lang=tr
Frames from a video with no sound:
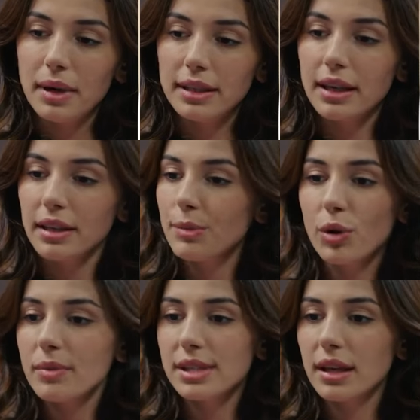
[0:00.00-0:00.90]
Belki annem
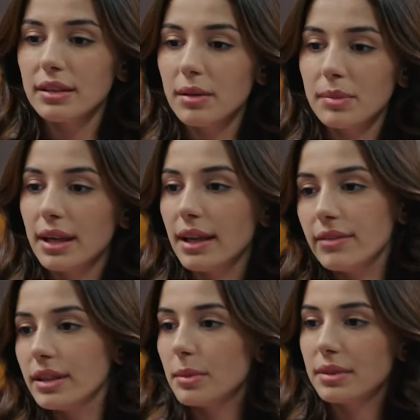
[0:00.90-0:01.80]
olmasaydı Emre ile
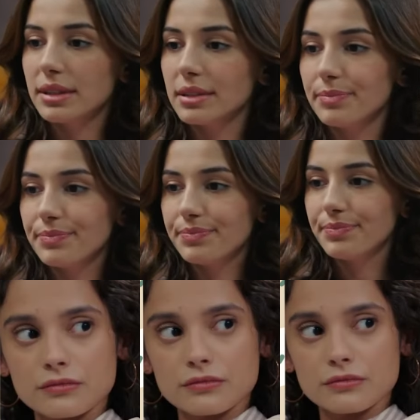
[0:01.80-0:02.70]
evlenebilirdim.
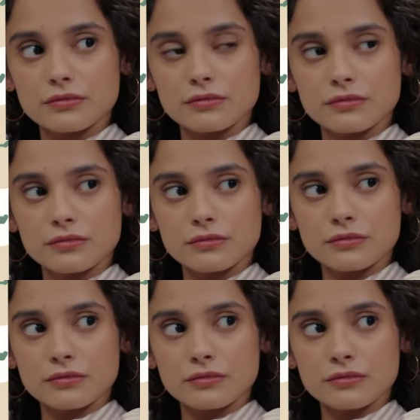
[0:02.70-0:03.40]
Allah bilir ne